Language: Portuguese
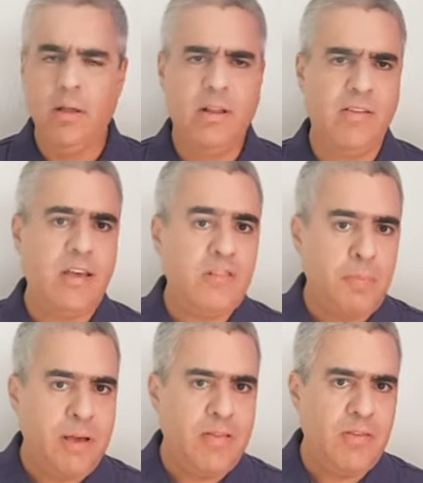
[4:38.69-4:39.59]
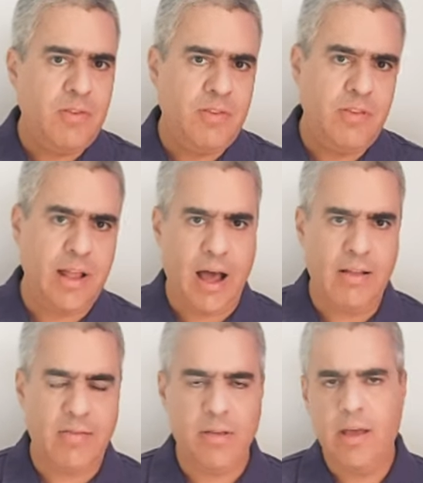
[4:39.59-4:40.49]
das
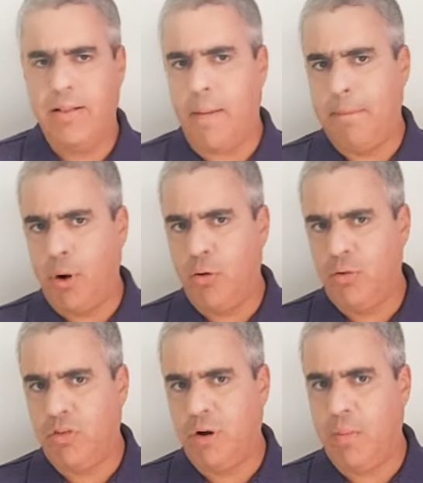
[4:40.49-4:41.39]
especificidades da produção